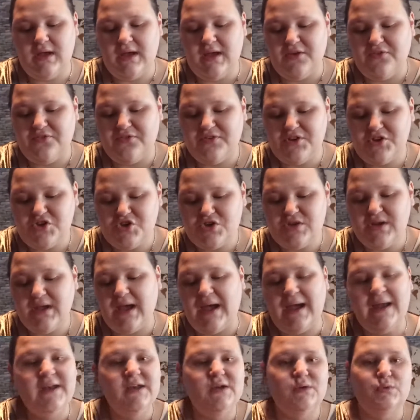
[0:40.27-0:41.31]
erfrischende
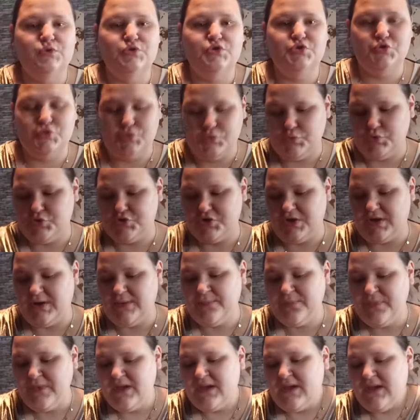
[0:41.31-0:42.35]
Reinigungstücher.